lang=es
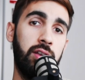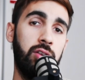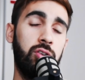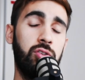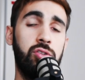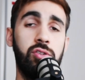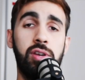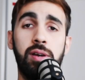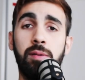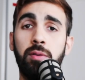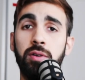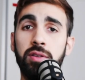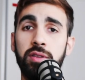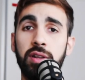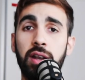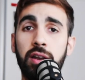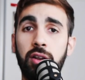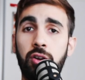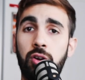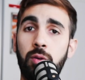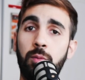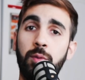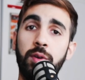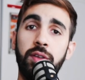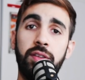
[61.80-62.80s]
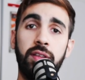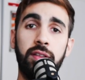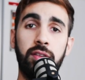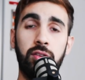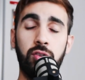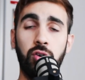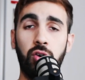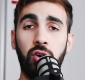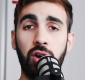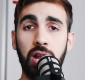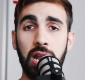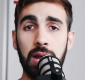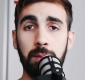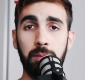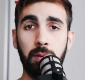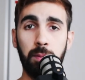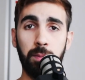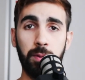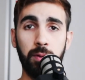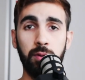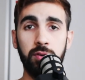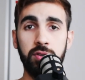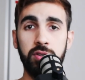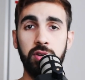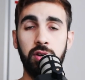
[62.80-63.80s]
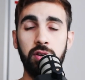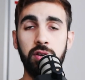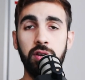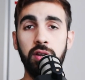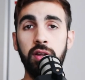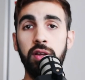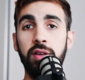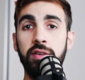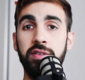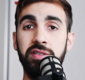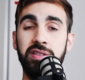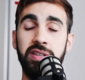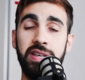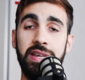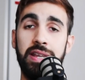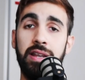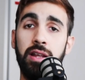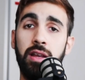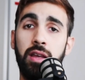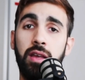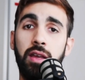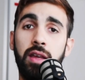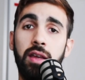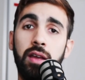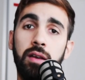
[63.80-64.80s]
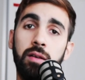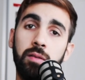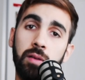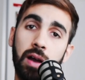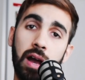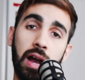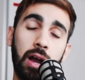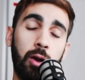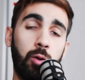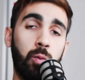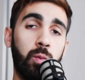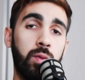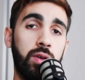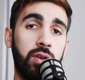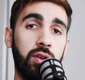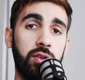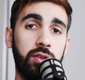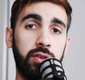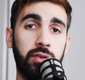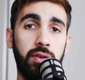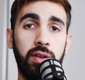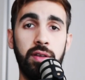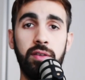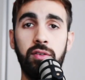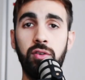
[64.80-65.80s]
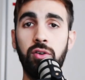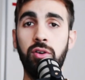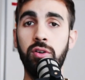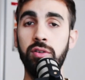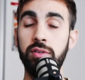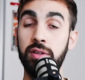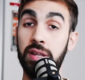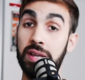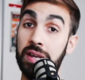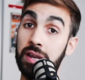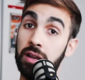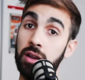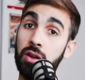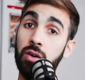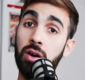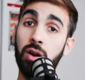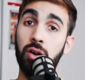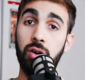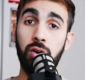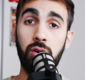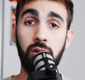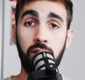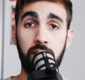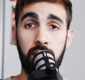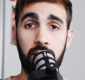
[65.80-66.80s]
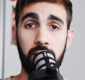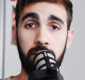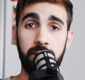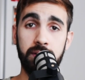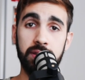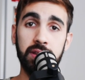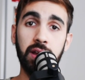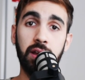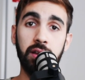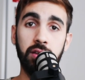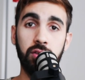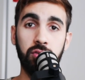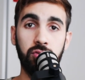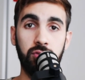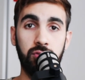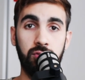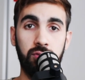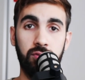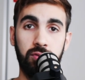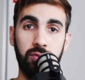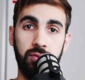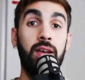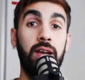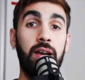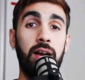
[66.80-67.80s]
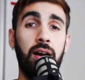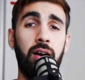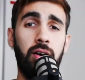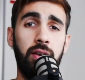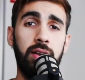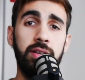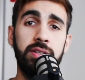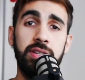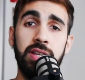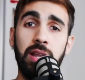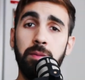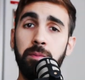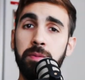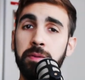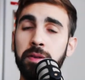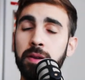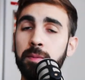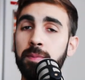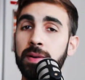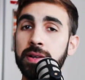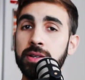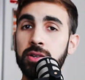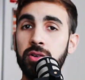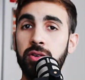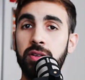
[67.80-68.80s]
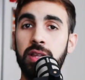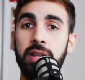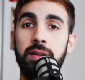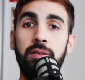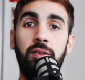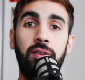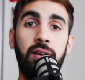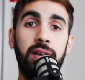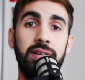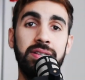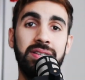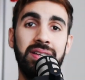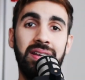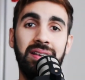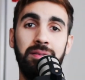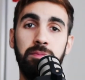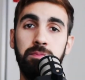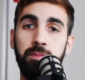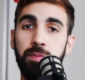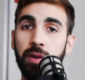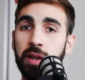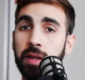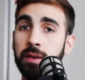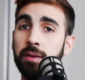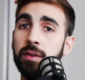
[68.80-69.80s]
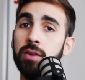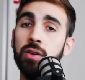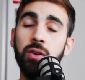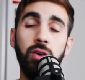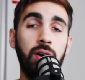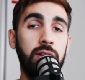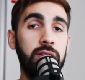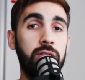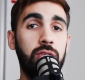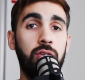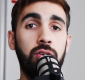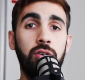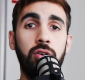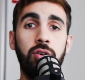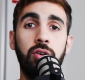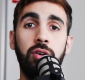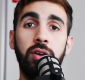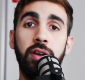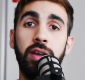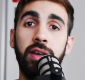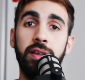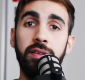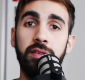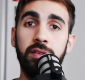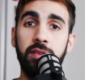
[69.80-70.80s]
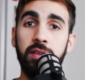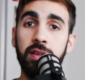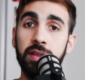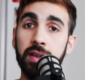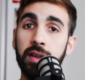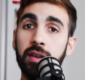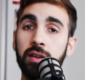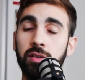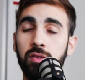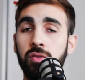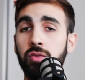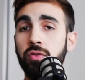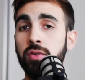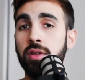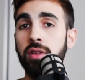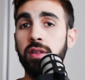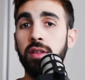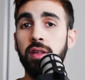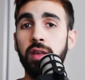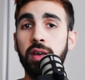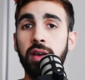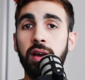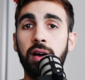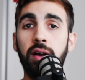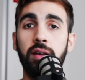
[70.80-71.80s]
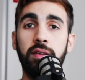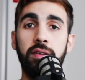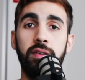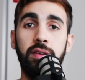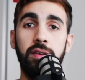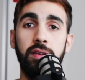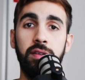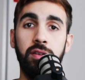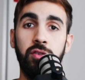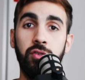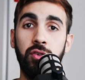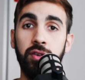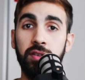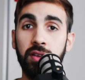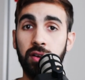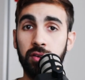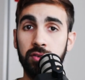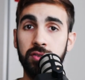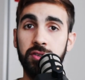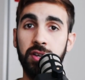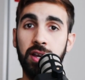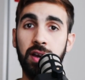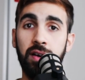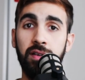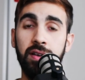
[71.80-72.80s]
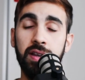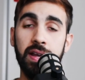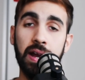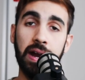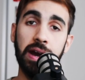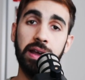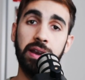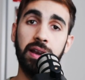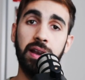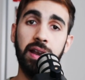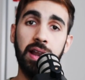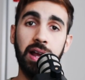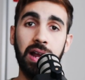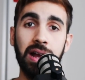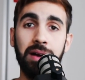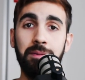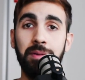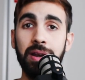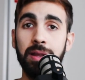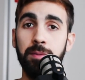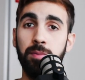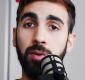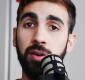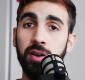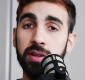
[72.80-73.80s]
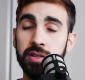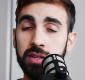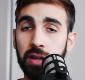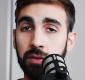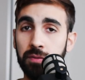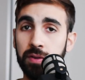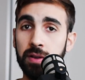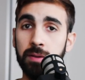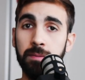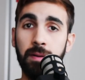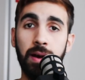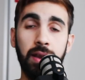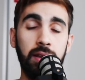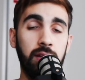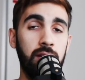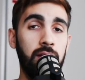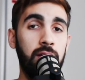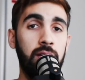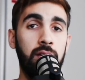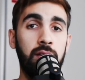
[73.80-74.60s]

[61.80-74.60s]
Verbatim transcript: no te voy a mostrar cómo hice toda la postproducción, si quieren que haga un video sobre eso, déjenlo abajo en comentarios. Ahora sí, el primer paso que tenemos que hacer previo a todo es tener una idea, ¿sí? No es aconsejable agarrar la cámara y ponerse a filmar